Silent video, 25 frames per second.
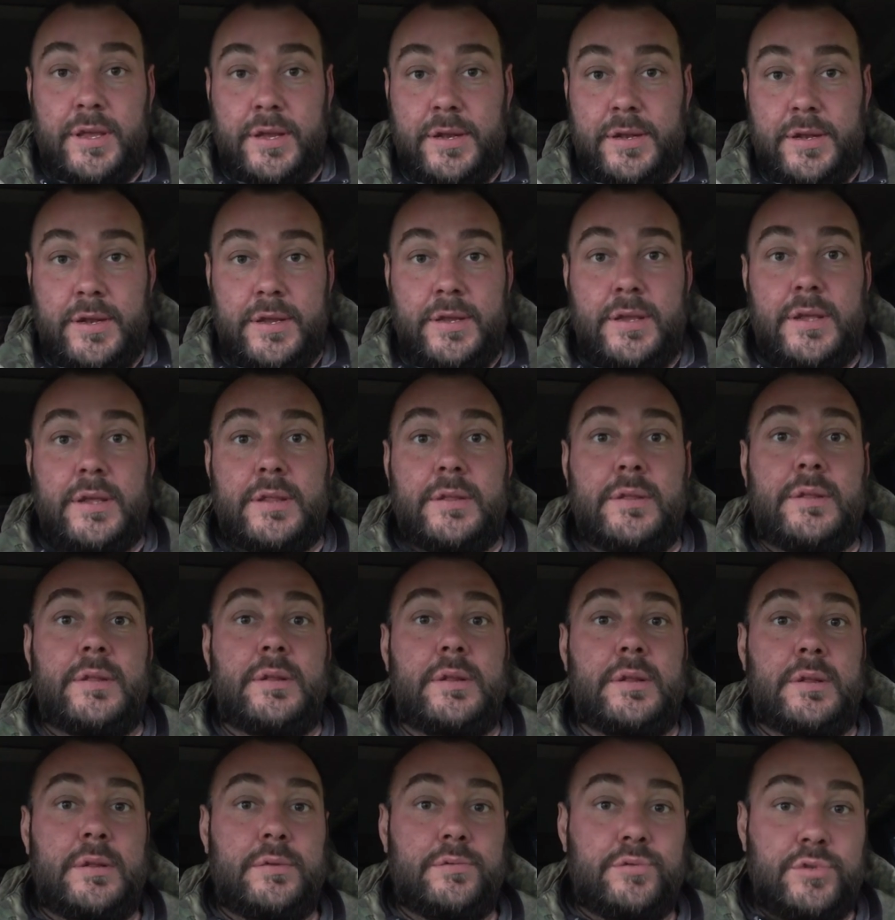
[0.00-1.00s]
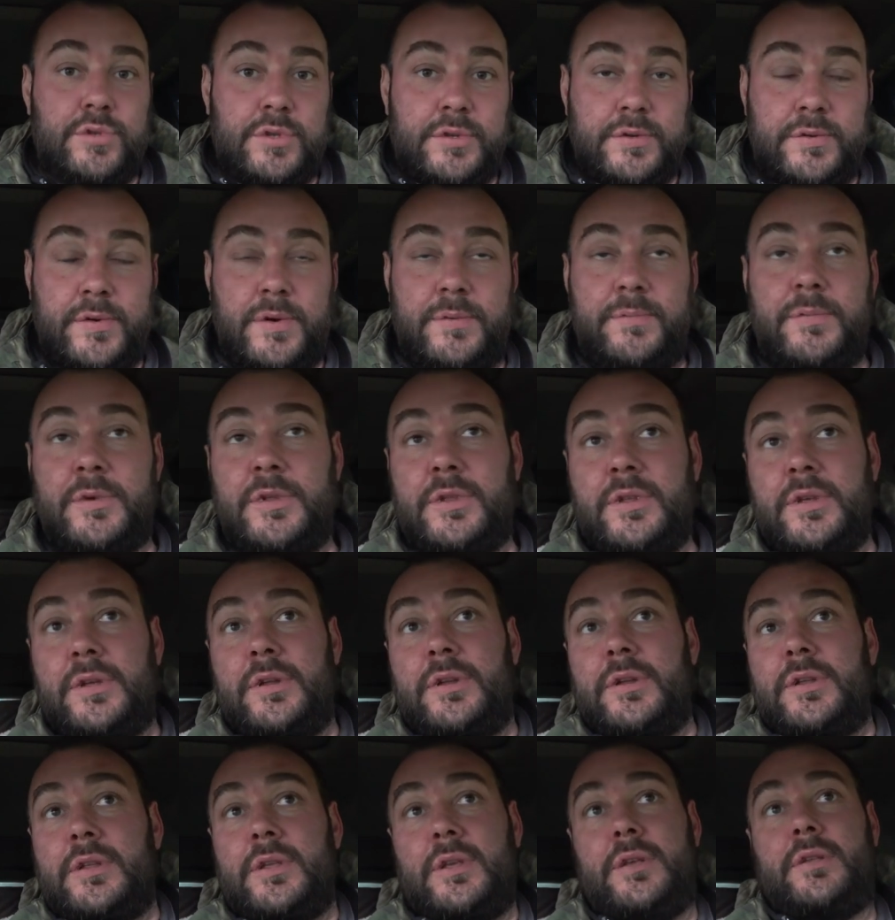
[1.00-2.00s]
или нет. Нужно вам это
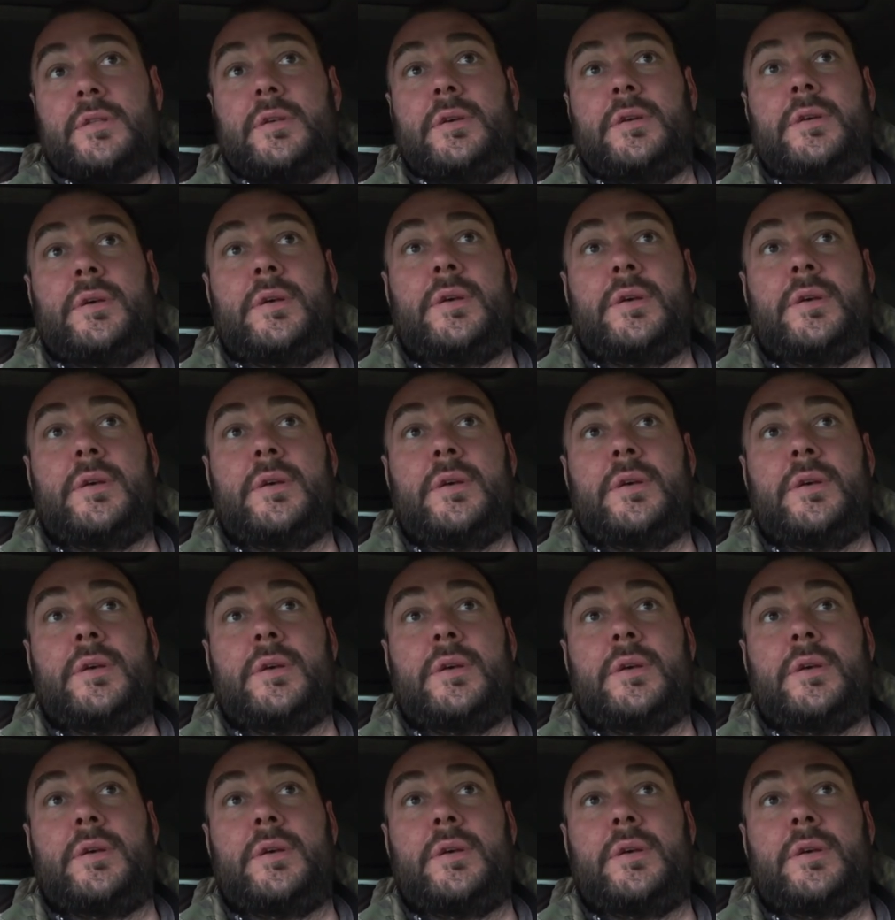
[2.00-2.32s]
или нет.